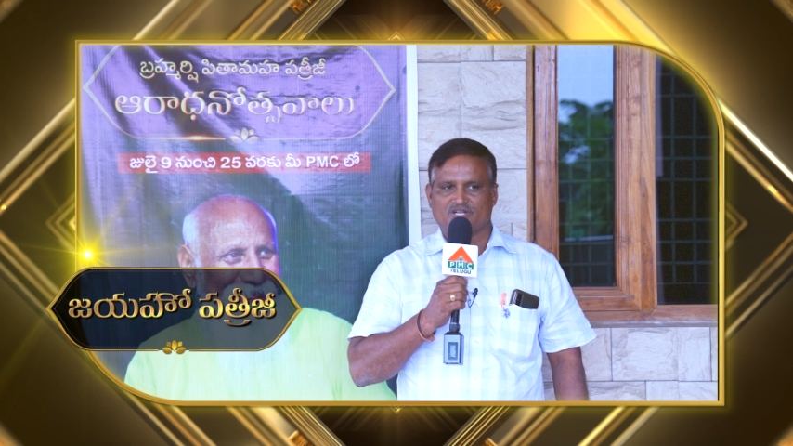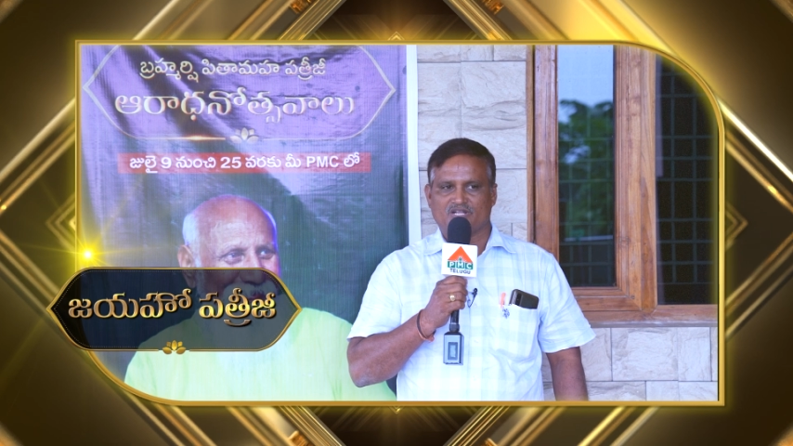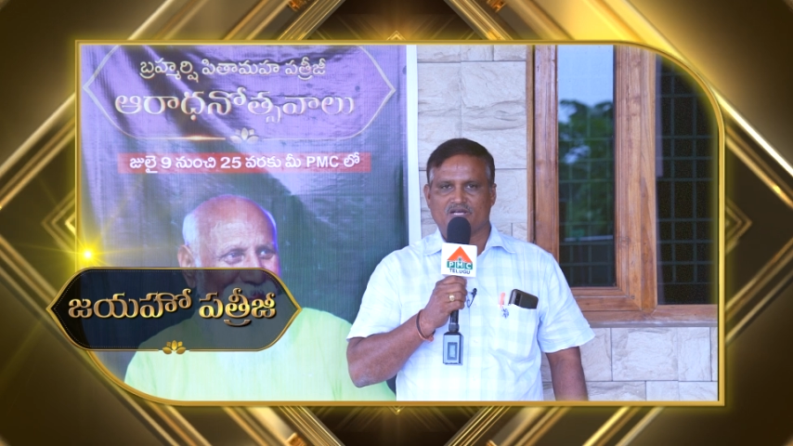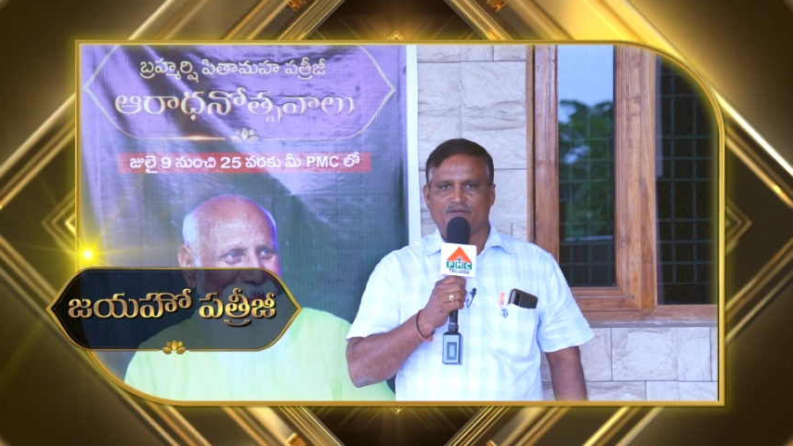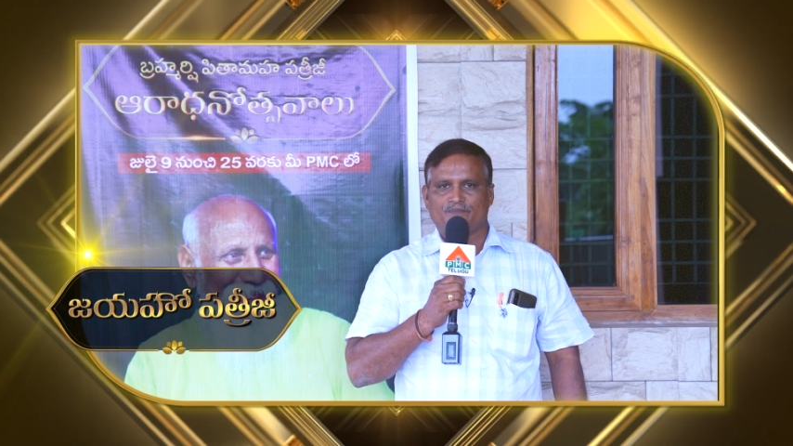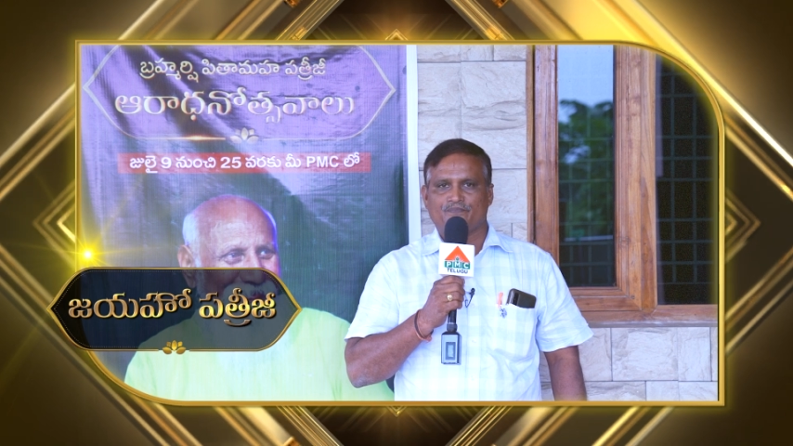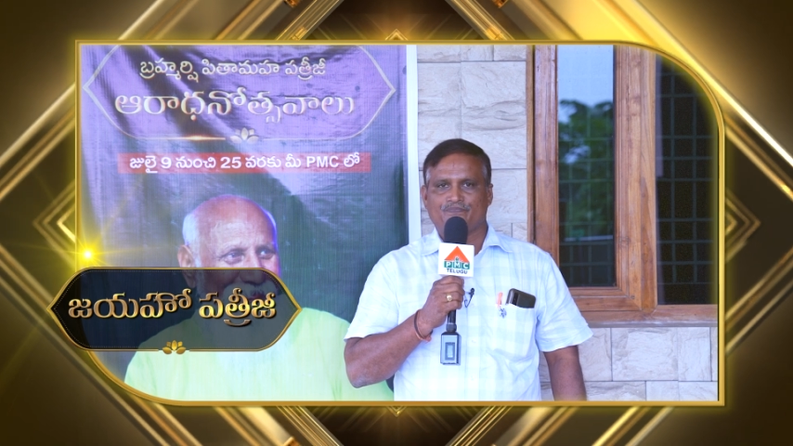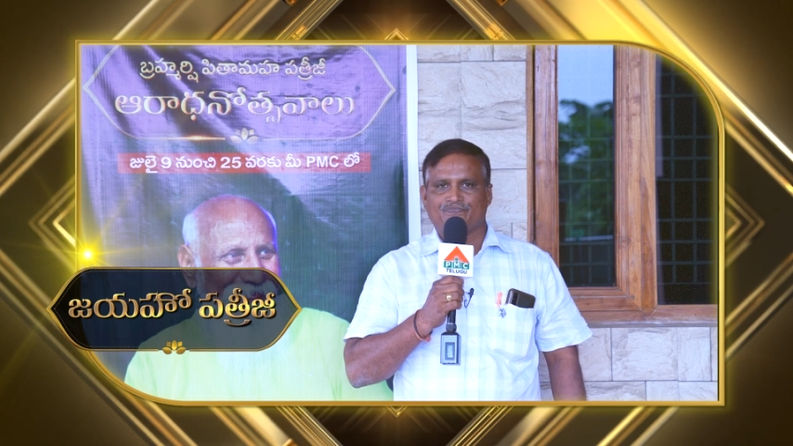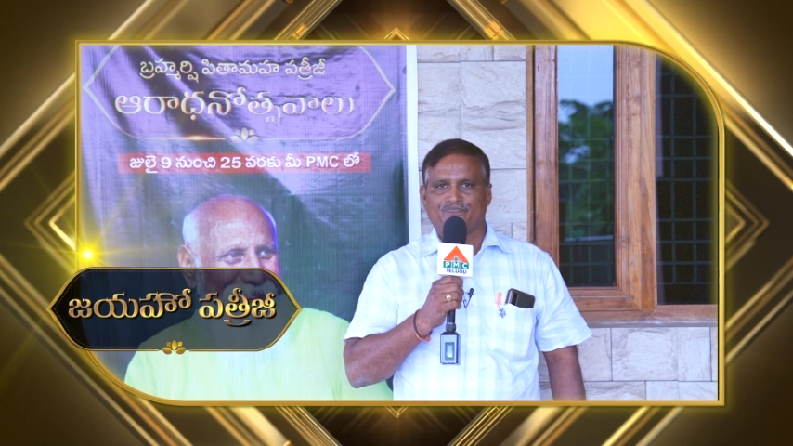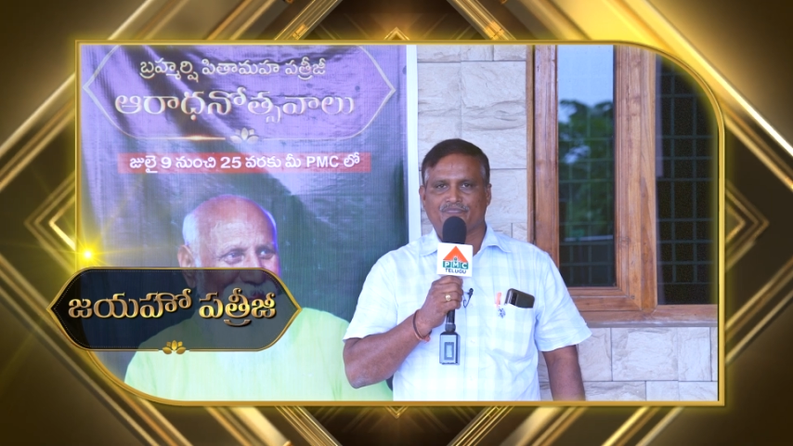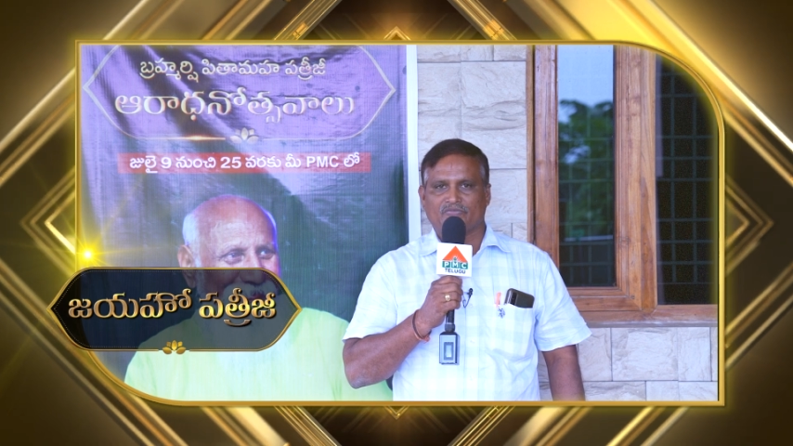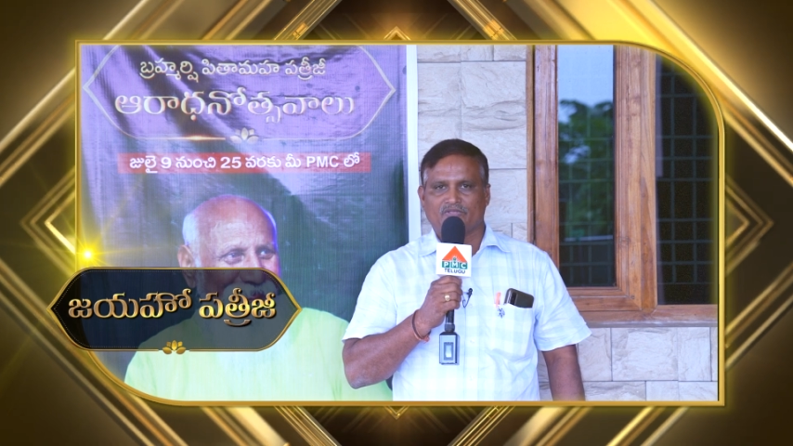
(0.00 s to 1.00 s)
జిల్లా
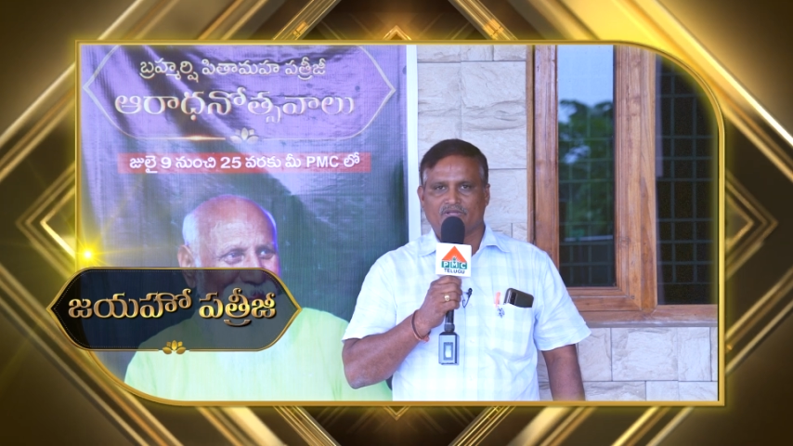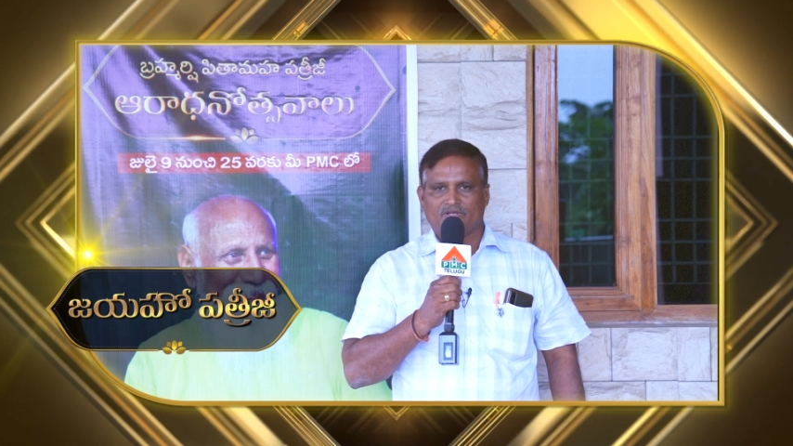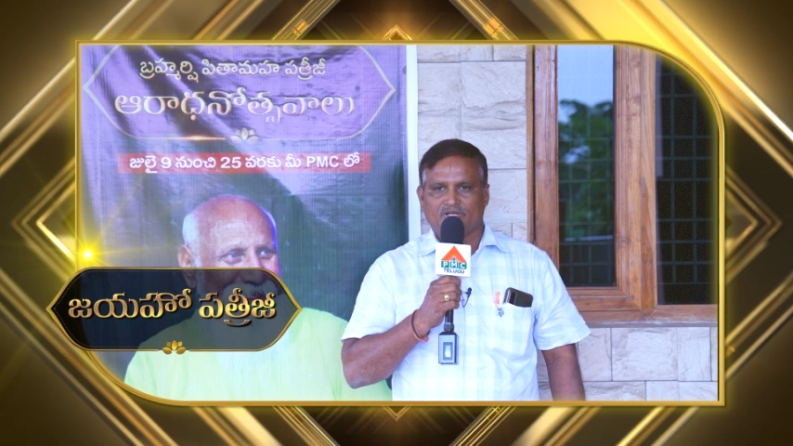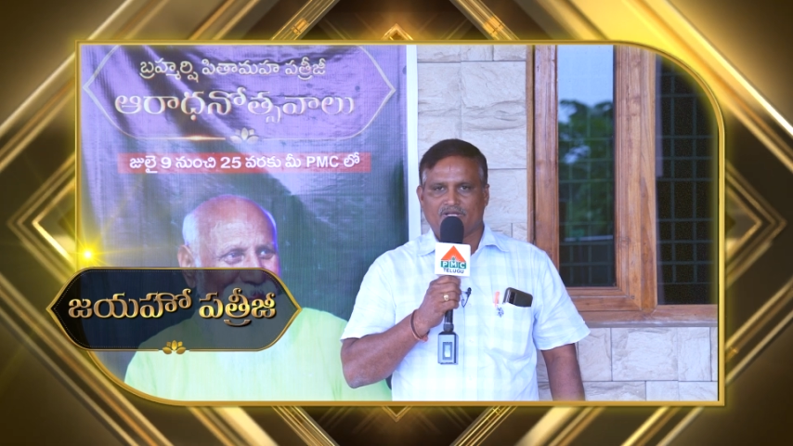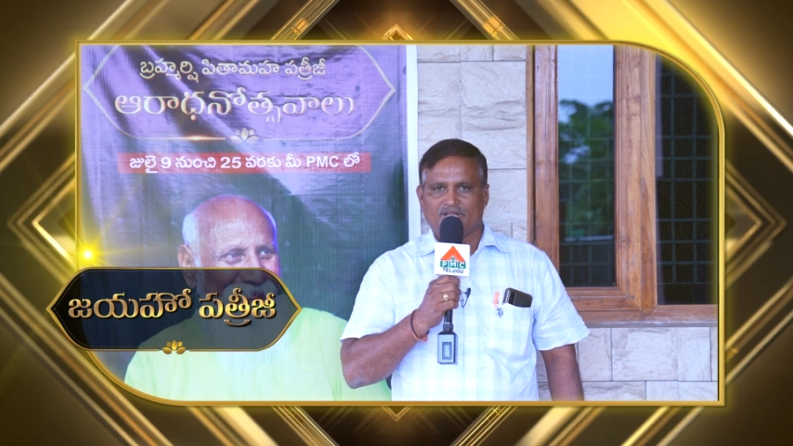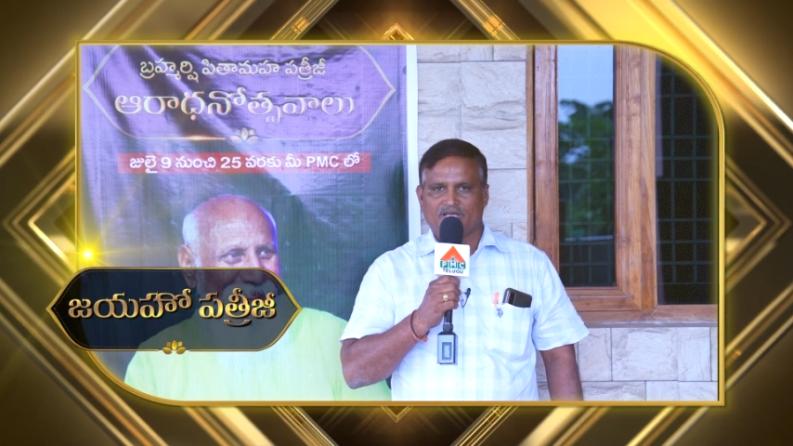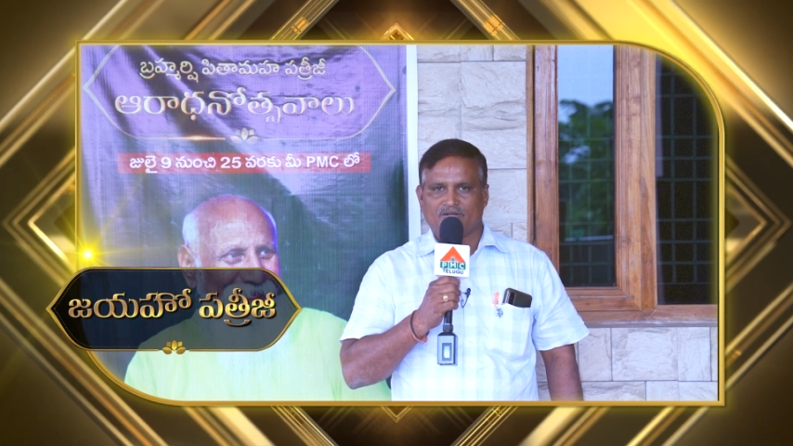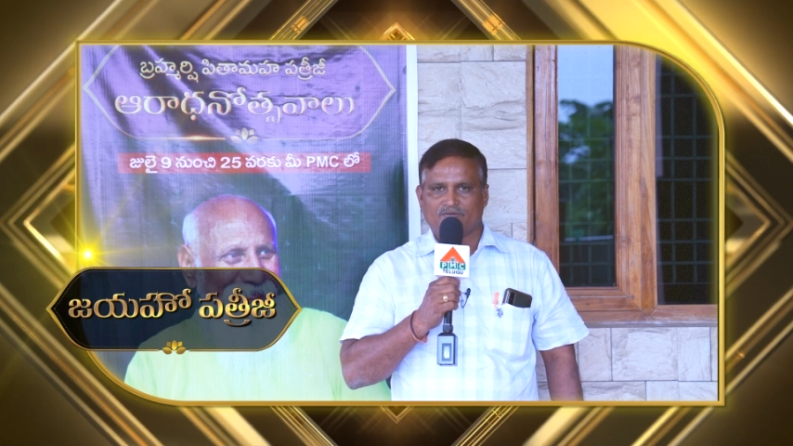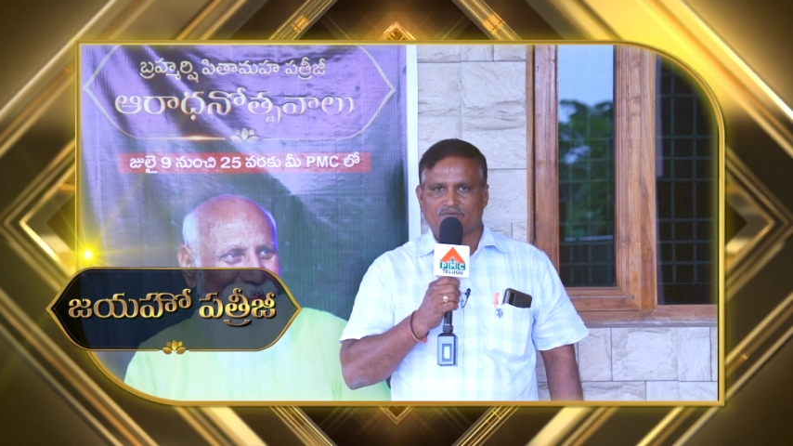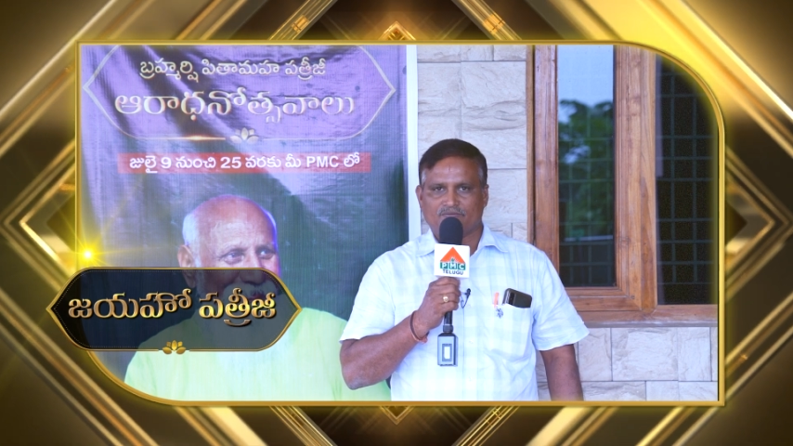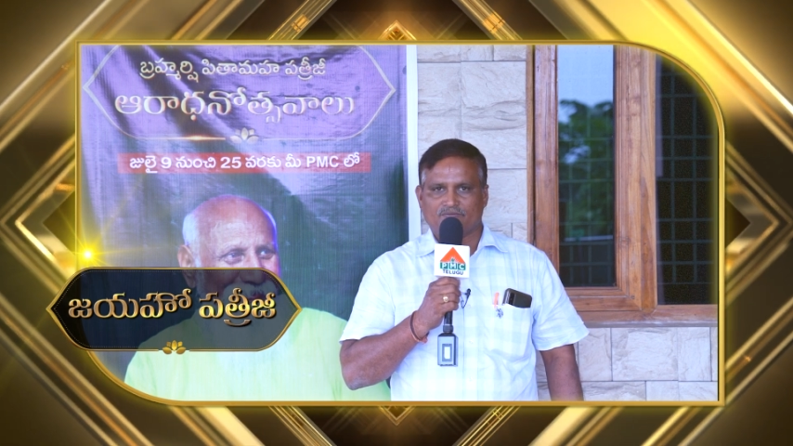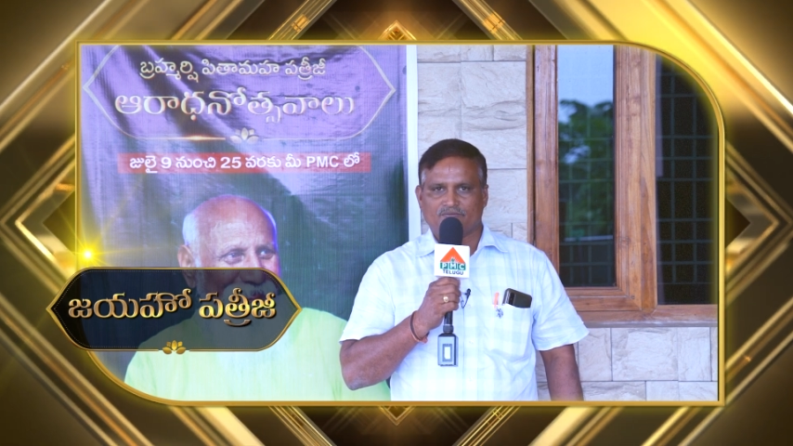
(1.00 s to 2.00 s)
నేను